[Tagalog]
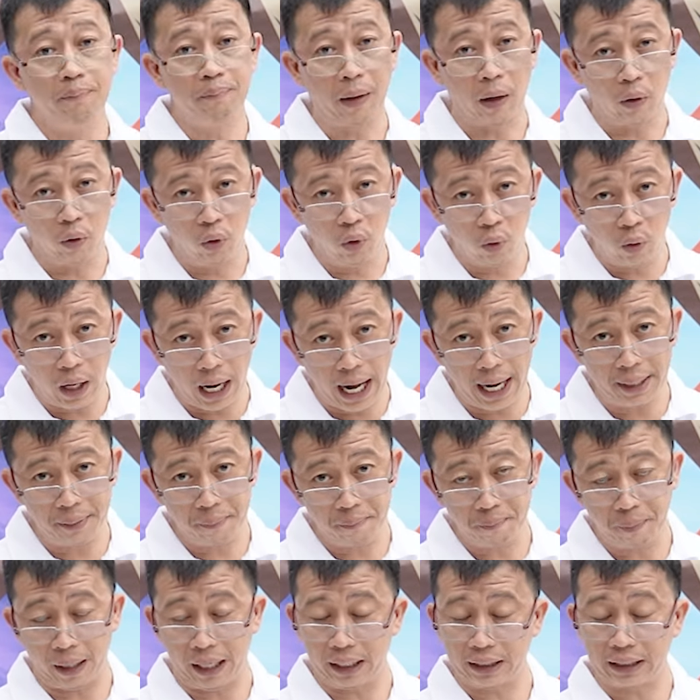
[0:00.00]

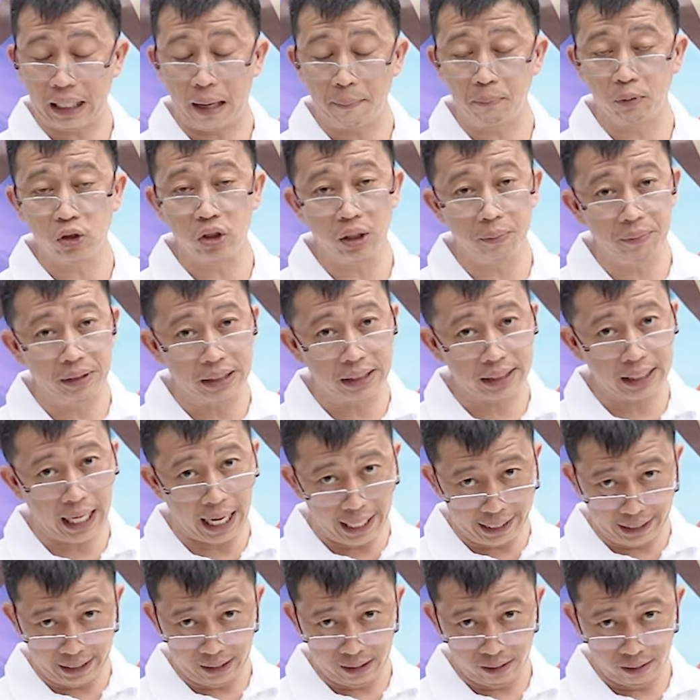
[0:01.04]
Pakuluan, pakatapos
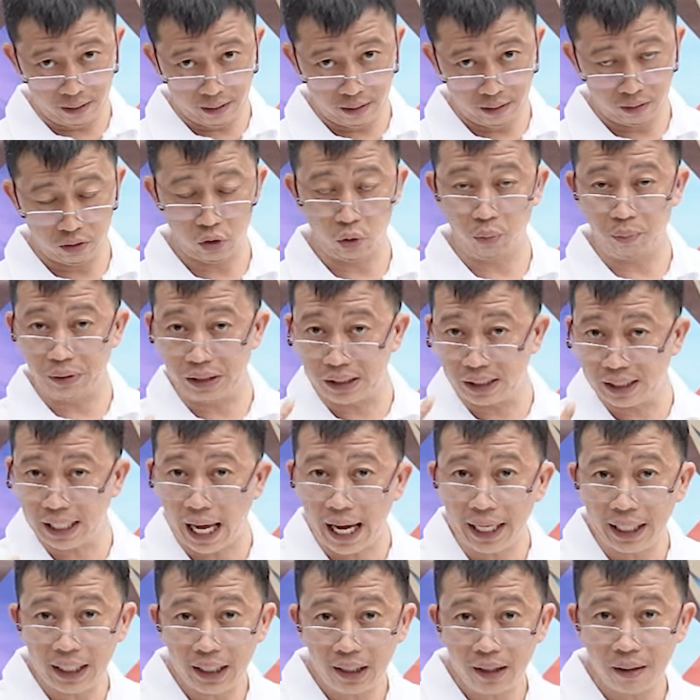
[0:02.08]
ibistay. So
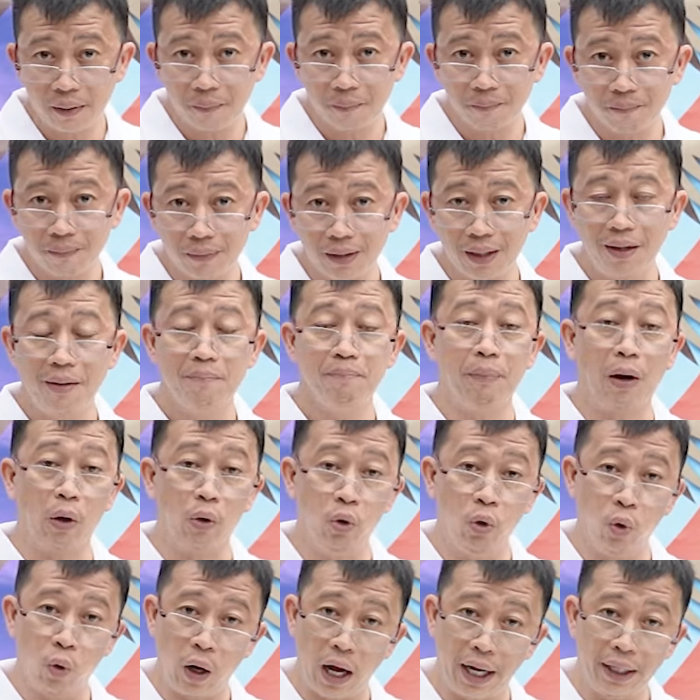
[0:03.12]
bistay,
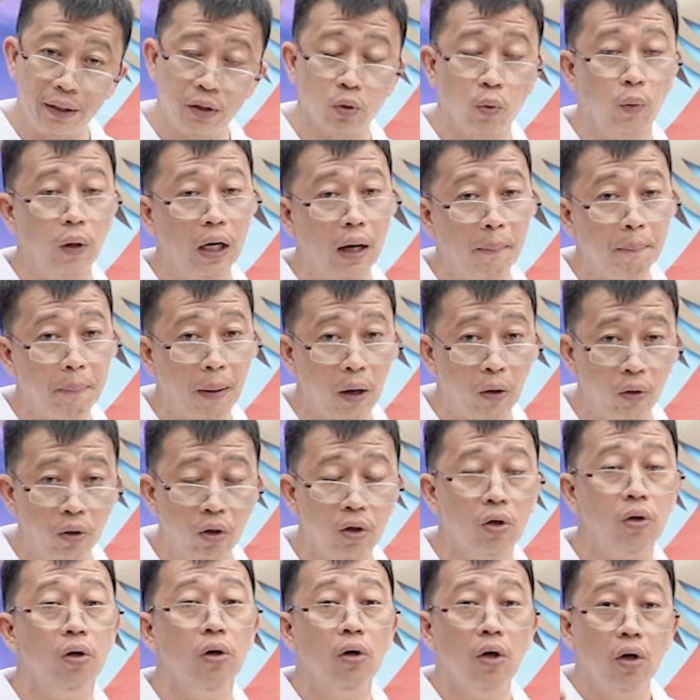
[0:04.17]
pakuluan, kung walang
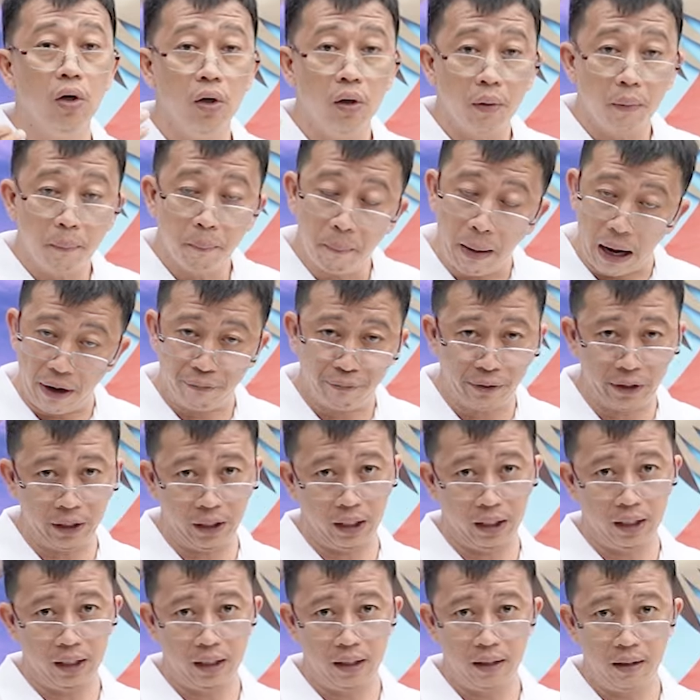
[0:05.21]
pakulo,
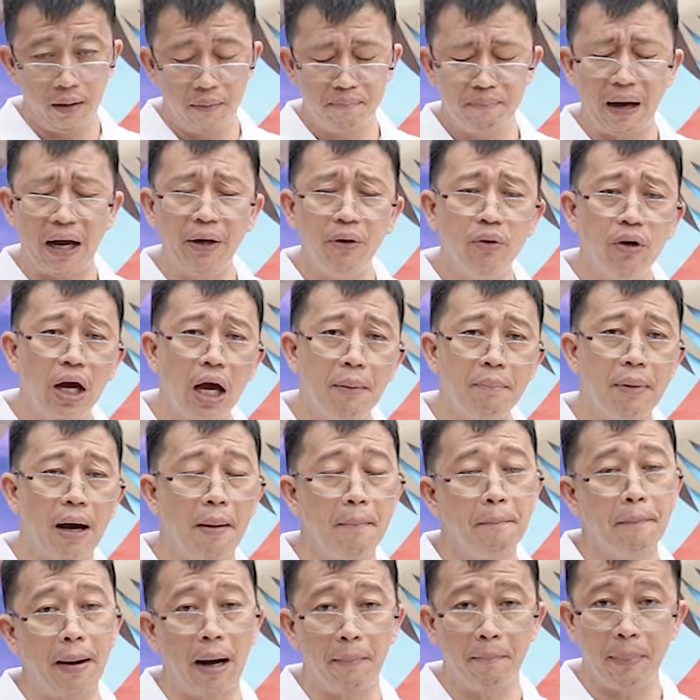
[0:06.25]
buffer. Paano nga ba
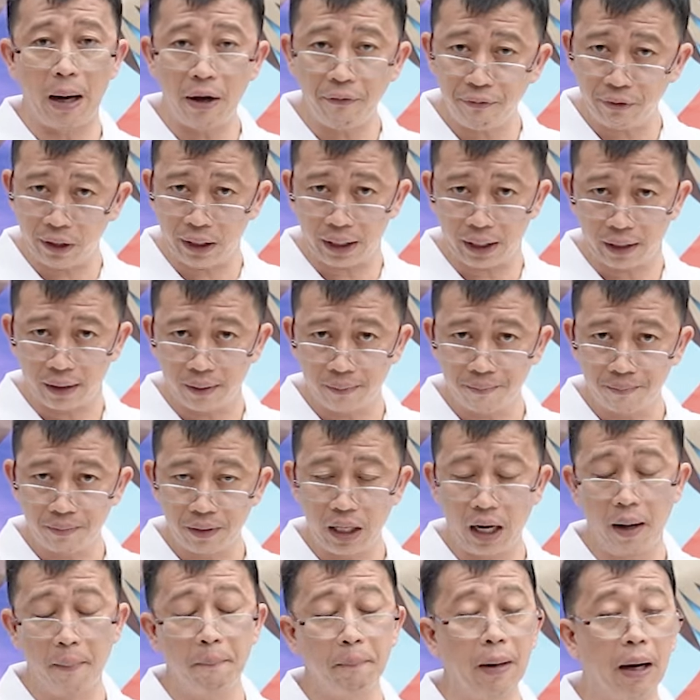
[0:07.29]
ang pag-buffer?
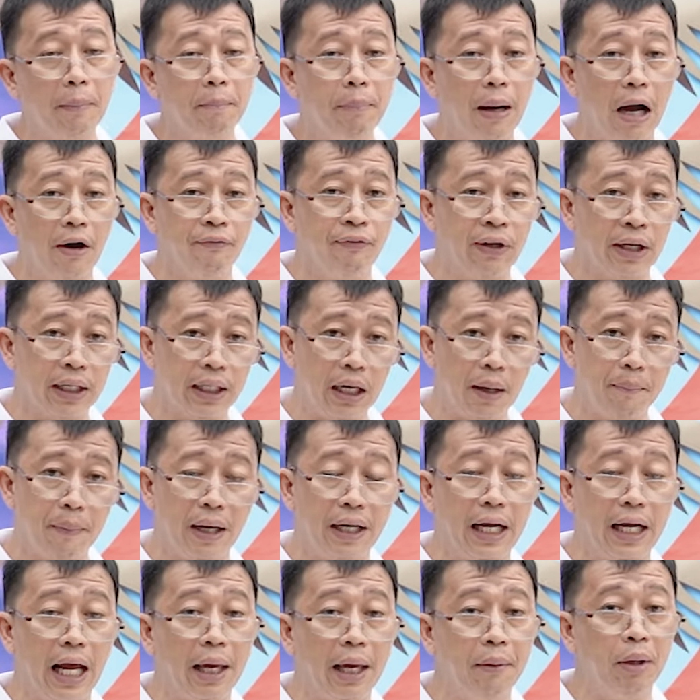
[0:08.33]
Ang pag-buffer
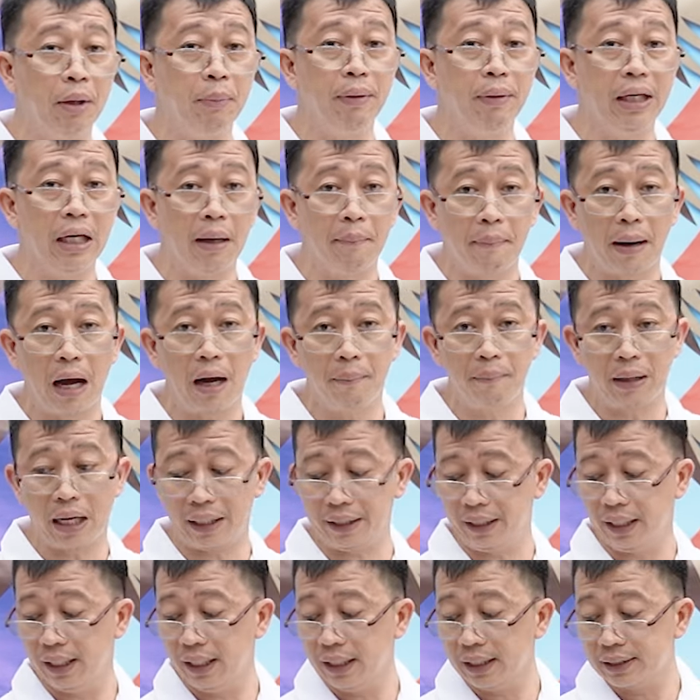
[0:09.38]
naman ay
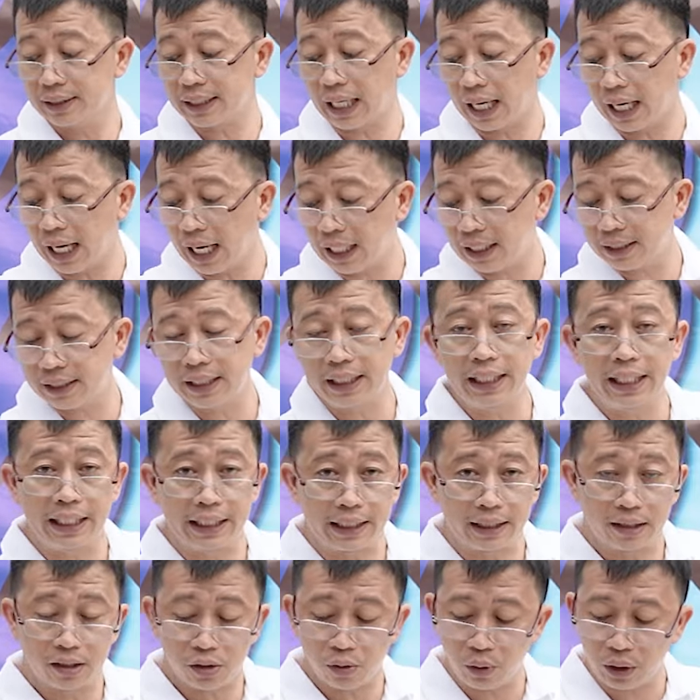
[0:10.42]
ibinababad sa calcinate.
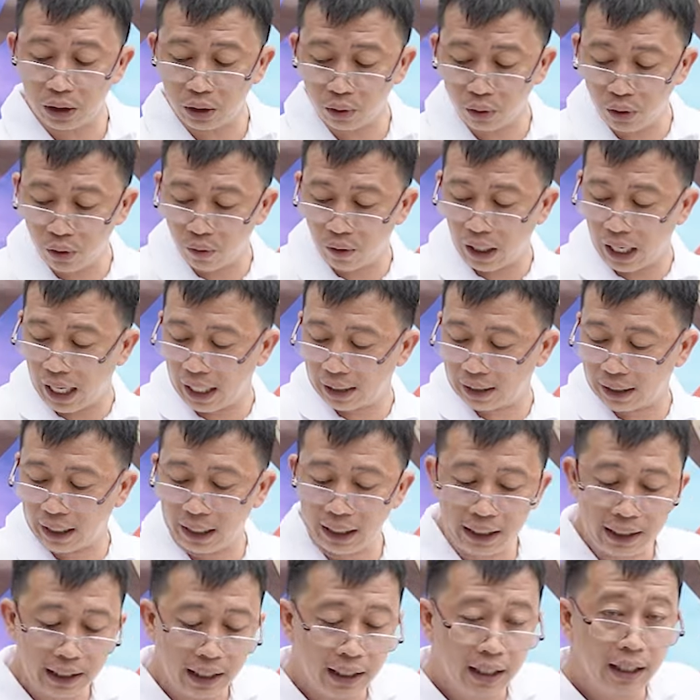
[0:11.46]
So ito yung
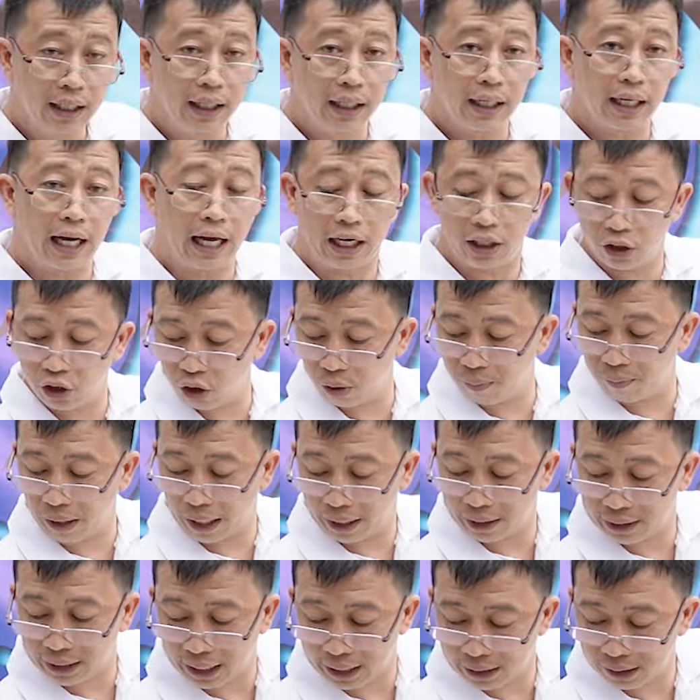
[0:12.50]
ating calcium
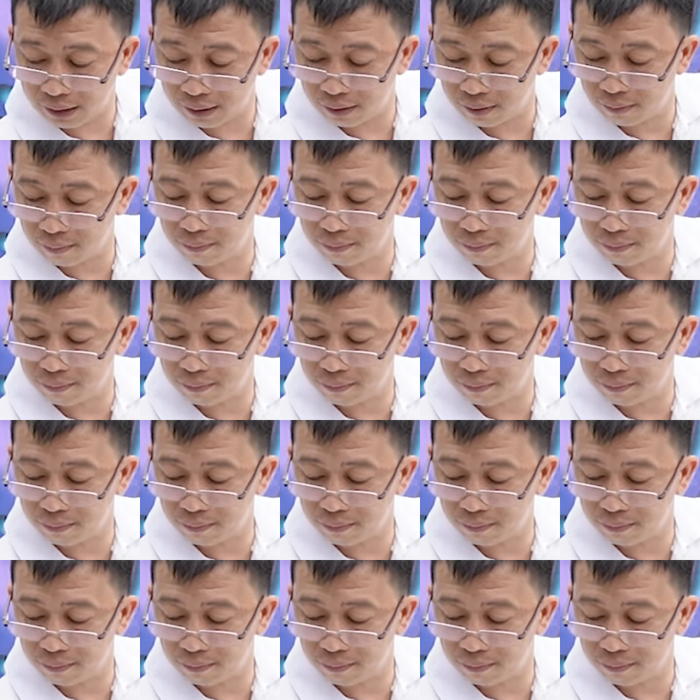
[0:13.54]
nitrate.